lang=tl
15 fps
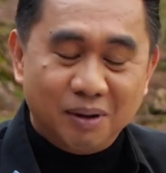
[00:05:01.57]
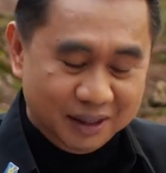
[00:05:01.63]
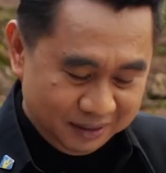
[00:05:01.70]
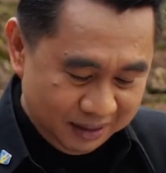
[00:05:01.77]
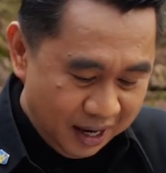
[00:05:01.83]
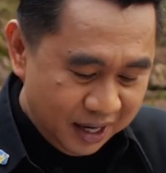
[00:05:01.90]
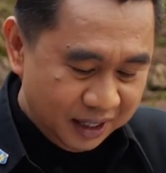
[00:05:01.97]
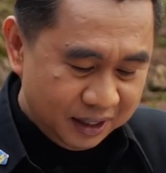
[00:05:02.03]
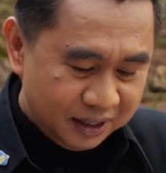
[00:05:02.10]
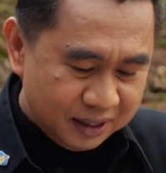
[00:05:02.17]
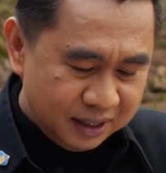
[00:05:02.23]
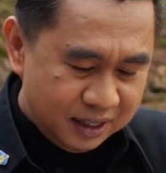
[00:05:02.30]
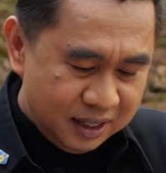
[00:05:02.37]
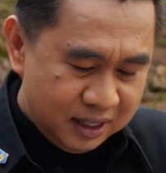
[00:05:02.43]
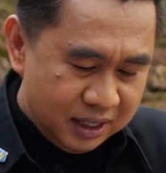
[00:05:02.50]
bantay.
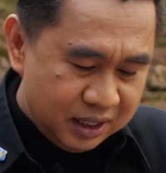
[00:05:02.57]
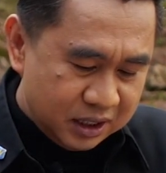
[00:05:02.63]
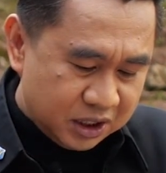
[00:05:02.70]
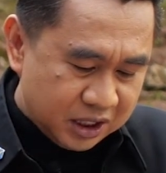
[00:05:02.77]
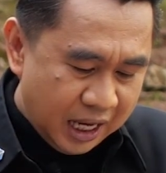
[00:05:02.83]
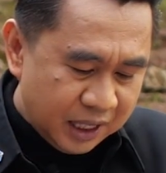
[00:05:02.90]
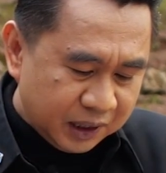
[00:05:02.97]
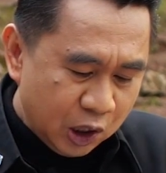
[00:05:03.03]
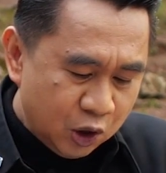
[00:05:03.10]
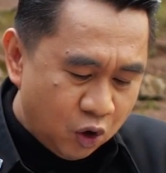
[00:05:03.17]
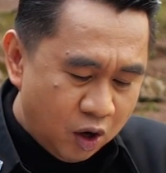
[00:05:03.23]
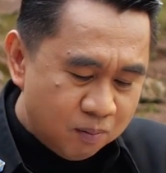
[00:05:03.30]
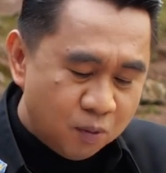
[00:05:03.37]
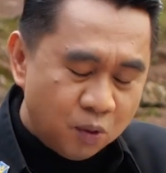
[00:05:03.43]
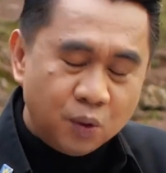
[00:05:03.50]
Saan tayo
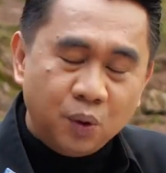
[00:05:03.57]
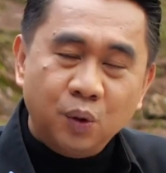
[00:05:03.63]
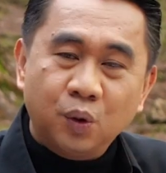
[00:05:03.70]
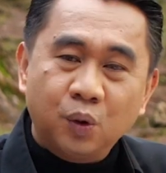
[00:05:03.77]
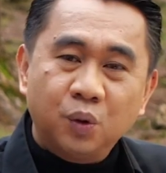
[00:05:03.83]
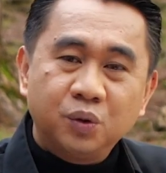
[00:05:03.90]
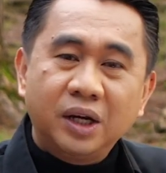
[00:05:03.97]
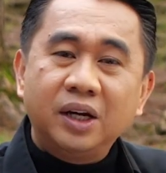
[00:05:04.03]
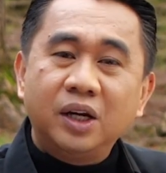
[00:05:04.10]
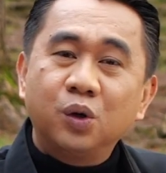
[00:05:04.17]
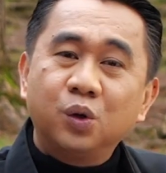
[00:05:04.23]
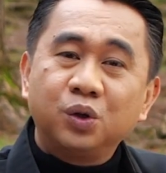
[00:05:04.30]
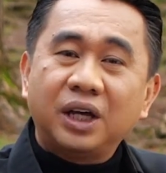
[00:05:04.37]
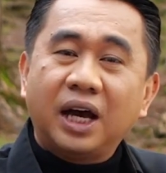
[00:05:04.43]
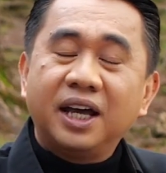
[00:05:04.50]
nga mono
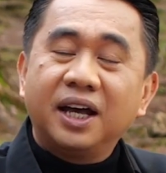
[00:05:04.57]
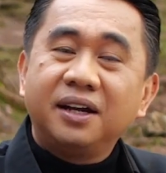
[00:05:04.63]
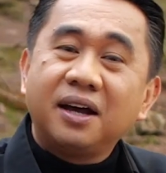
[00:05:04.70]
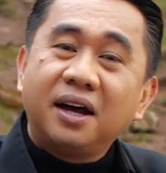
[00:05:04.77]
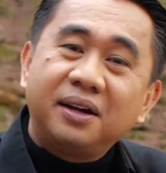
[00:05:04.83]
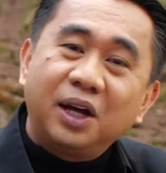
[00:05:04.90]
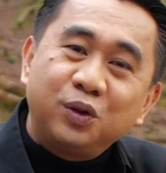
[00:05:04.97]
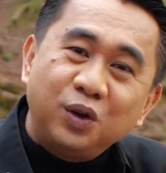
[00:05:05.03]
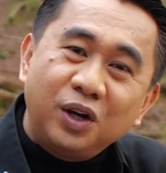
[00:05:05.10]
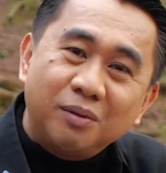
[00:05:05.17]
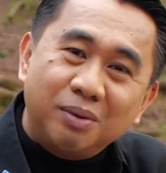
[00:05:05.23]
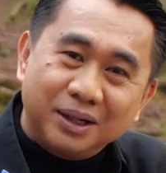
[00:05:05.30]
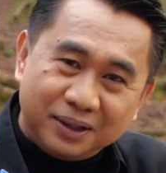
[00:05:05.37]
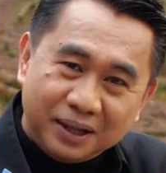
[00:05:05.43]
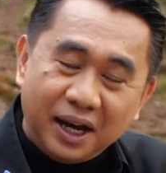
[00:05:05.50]
denno ti ayan na daytoy nga
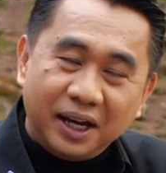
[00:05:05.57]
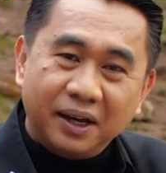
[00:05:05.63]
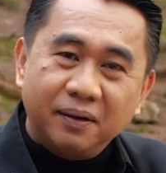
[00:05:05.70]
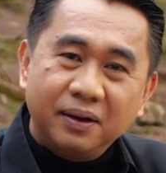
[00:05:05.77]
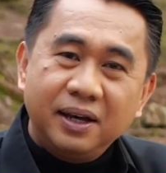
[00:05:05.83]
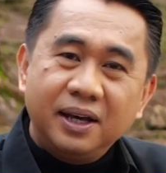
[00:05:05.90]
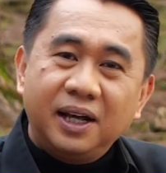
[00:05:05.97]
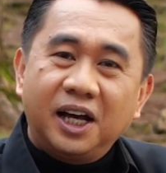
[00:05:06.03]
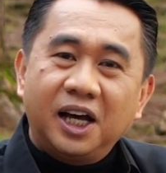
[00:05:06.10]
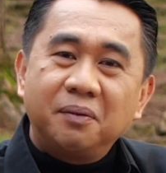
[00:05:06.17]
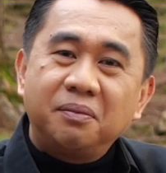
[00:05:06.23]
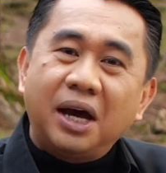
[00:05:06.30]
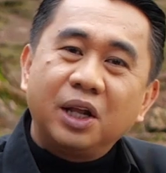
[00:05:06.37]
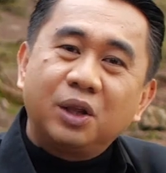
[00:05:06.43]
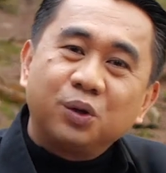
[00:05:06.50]
bantay. Ngayon
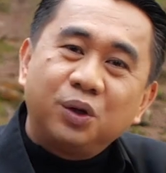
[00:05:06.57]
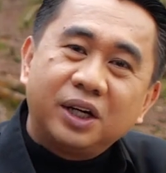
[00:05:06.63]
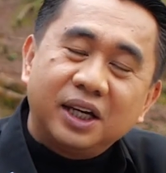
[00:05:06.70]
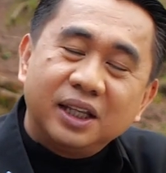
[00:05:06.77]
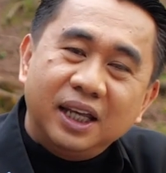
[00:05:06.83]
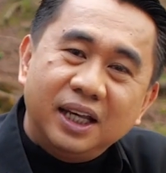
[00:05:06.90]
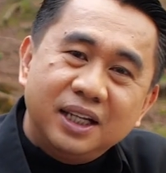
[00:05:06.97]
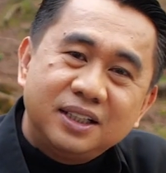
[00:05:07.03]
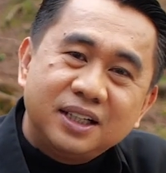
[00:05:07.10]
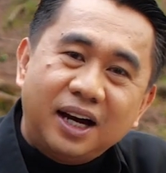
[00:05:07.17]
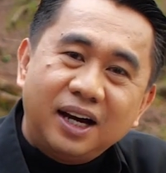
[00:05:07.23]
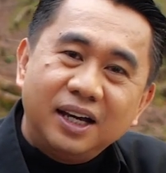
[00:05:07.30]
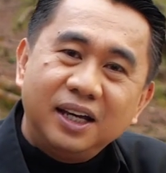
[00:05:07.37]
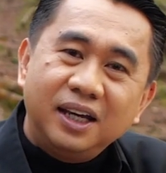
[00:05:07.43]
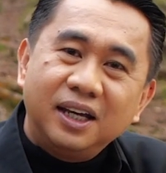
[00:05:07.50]
daytoy ket
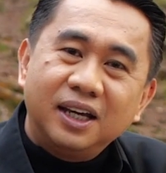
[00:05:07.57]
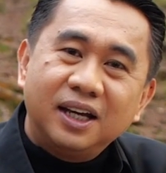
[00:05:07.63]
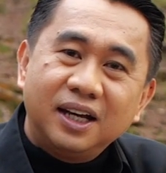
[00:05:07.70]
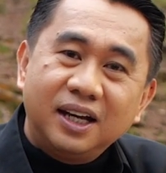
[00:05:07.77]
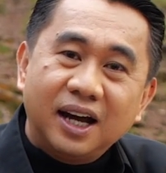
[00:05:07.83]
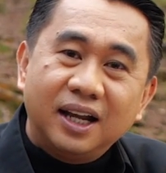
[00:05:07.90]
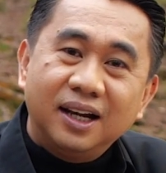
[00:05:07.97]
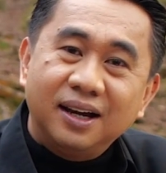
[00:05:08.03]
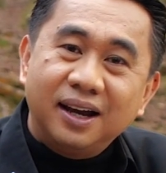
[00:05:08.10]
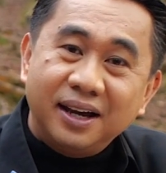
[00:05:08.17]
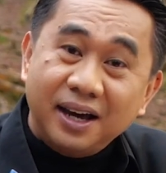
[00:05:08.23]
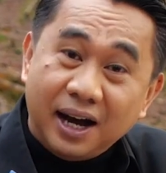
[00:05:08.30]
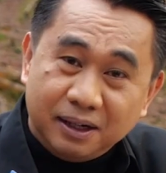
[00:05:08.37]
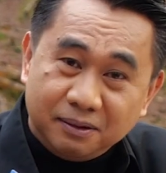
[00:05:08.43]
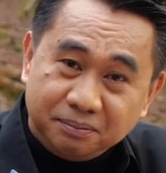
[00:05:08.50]
ijay
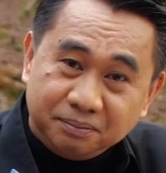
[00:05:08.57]
Galilea.